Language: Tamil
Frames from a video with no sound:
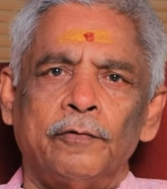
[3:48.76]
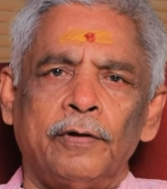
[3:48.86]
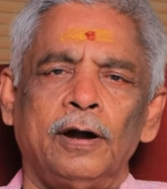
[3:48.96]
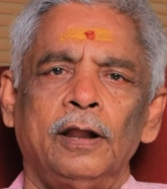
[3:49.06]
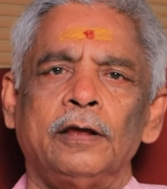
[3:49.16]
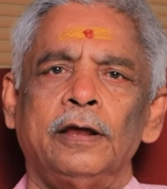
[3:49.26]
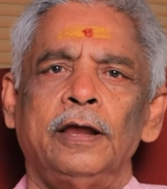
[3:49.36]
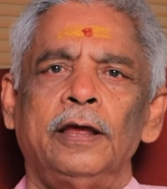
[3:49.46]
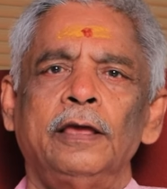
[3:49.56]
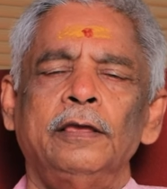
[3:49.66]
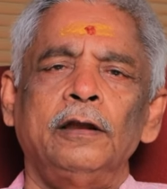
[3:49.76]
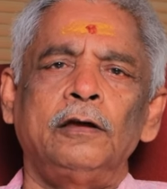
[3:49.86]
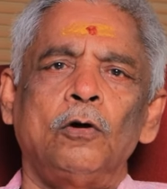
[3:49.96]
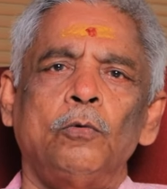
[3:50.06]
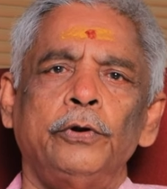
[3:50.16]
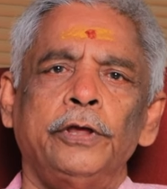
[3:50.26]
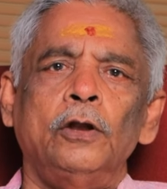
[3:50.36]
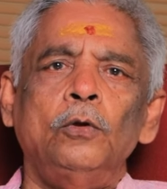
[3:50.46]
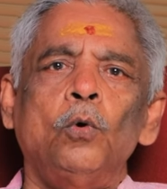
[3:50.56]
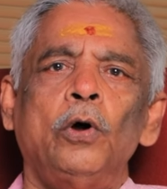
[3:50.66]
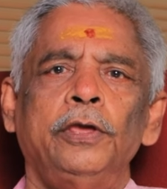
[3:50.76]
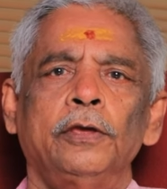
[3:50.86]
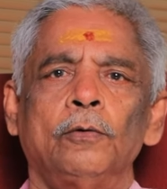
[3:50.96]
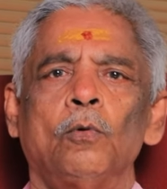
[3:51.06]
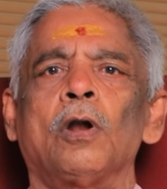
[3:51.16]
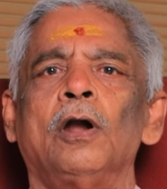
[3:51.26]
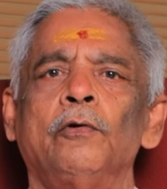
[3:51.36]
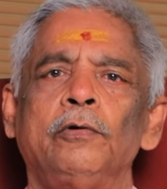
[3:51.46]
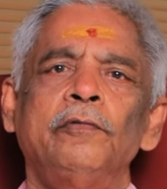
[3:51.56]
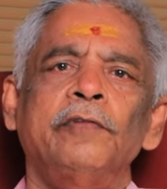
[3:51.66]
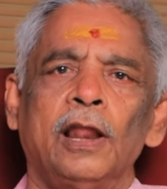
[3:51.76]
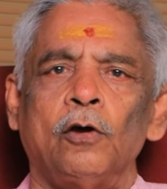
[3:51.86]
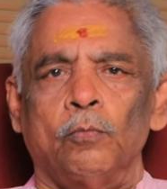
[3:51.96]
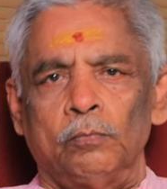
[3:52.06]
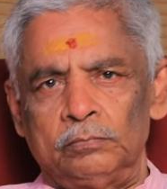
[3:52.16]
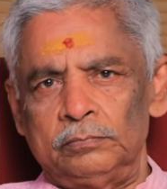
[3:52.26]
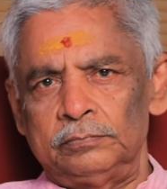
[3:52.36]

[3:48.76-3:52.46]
அவர்களுக்கு இருக்கக்கூடிய நோய் ஓரளவுக்கு விலகும்